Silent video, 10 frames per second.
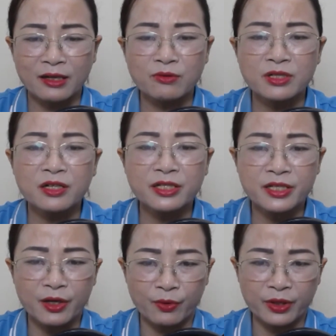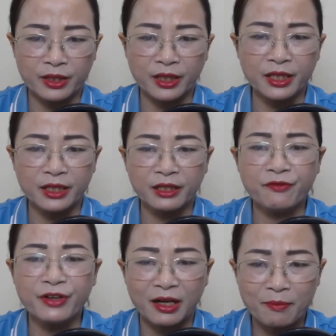ông sơi rượu ấy, thì cứ
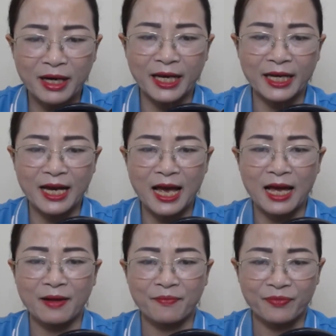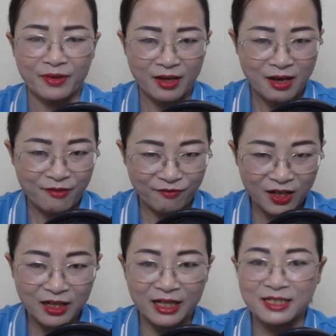việc mà kể cả.
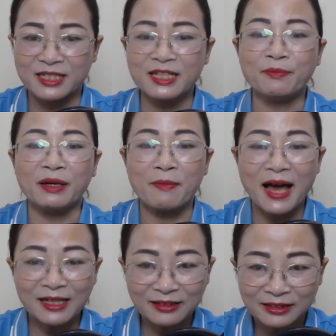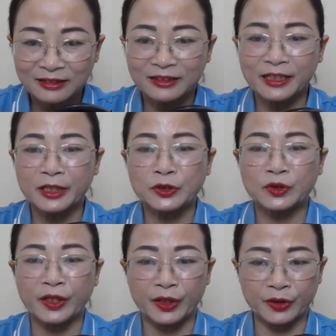Vâng ạ, xin mời bác cứ tự nhiên cho
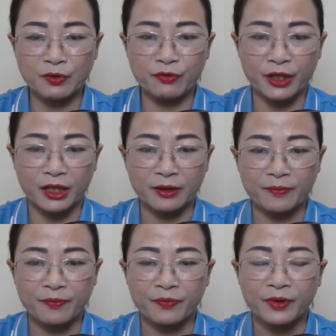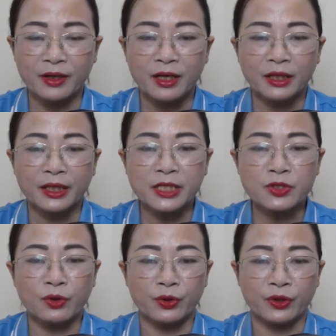tiện công việc. Thế
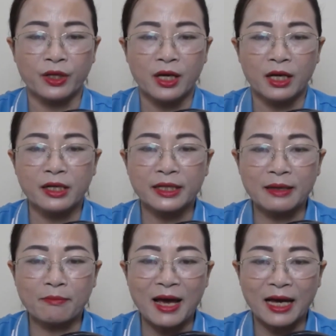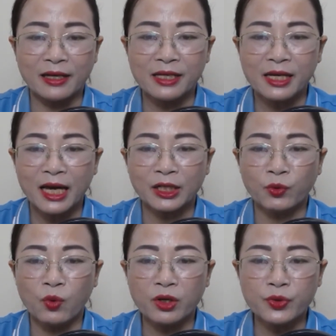rồi, người đàn bà ấy ăn
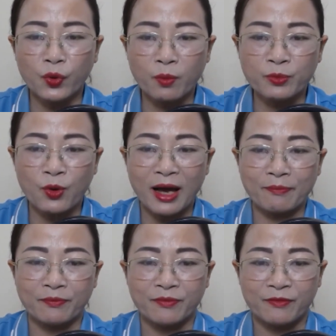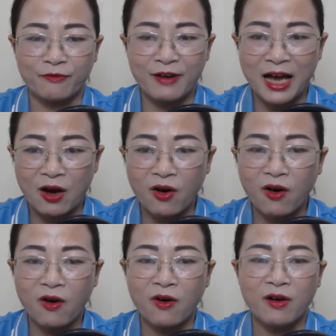uống nhồm nhòm và
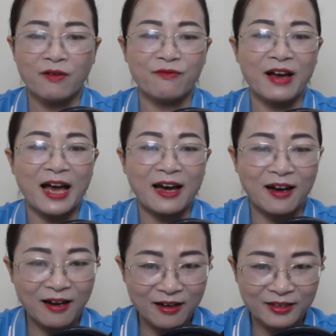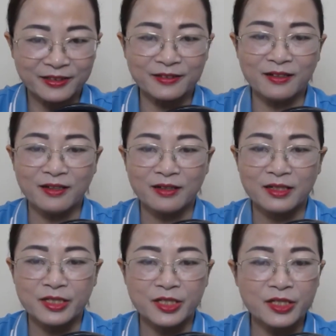ho và ợ nữa
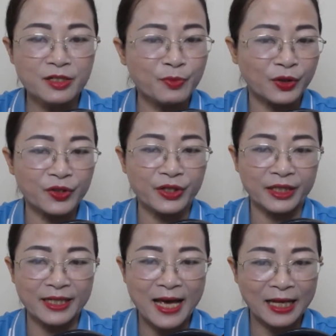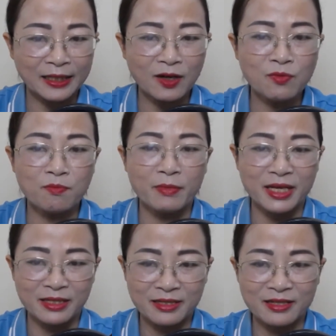như một người đàn ông
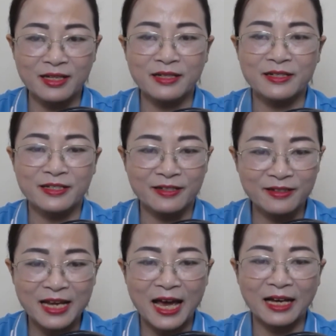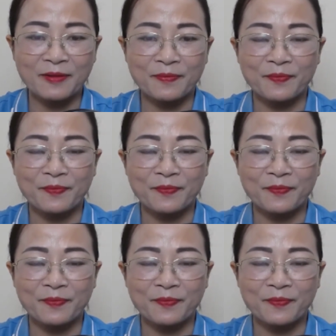bình dân xứng đáng